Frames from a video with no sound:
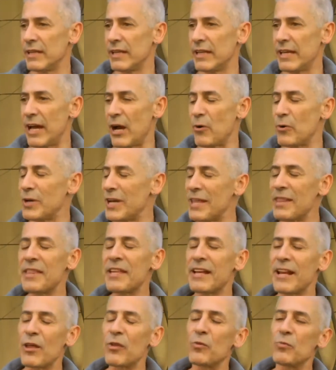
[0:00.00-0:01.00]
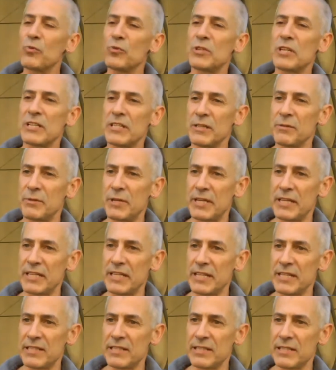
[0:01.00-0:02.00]
eh, aunque han cerrado muchas
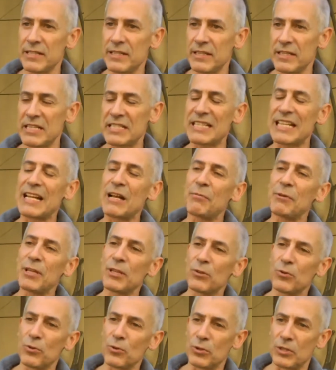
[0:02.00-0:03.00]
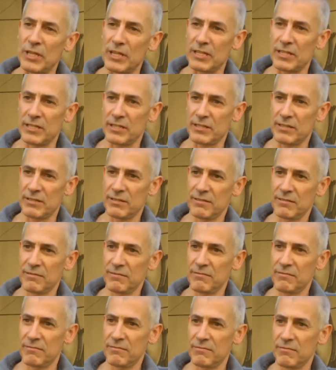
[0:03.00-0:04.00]
librerías, están abriendo otras
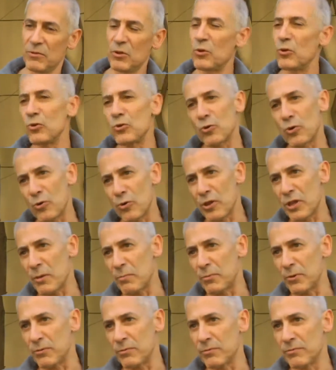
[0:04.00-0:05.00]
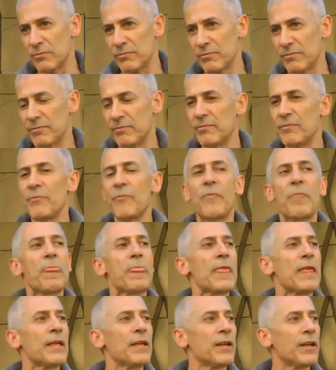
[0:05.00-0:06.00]
con otro concepto.
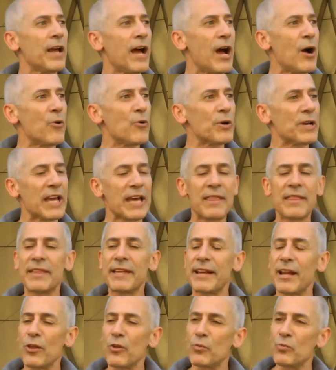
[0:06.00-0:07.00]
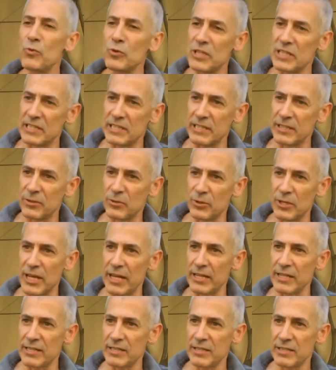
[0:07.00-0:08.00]
Aunque han cerrado muchas
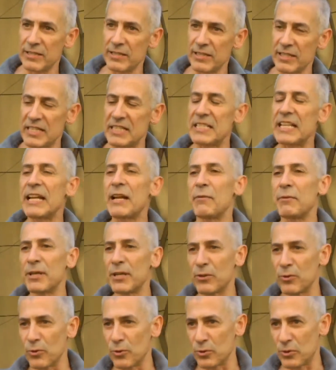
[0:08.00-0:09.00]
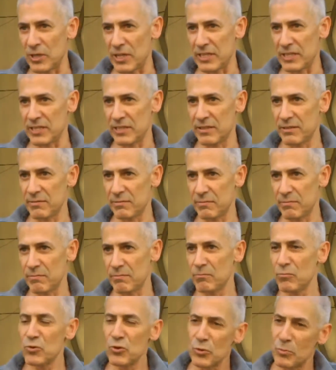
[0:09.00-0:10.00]
editoriales, están abriendo otras,
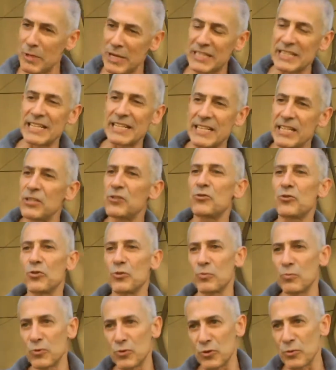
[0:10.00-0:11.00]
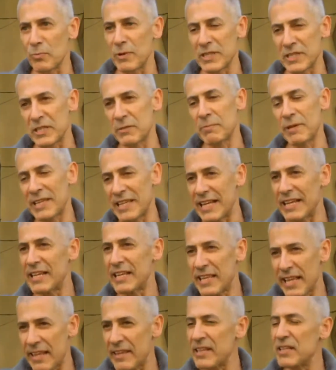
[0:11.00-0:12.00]
mucho más de nicho, mucho más
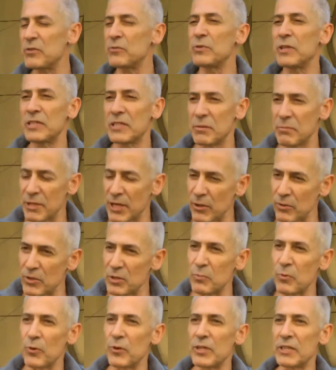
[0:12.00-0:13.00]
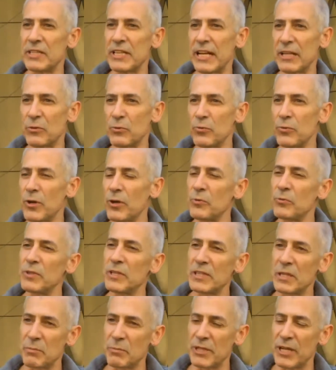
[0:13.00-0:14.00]
especializadas un determinado tipo de literatura, un
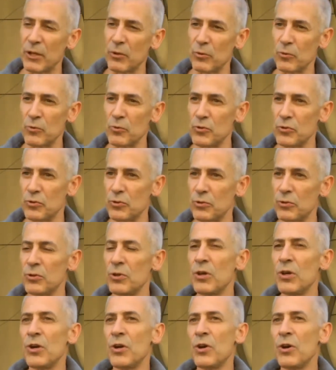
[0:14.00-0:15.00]
determinado gusto.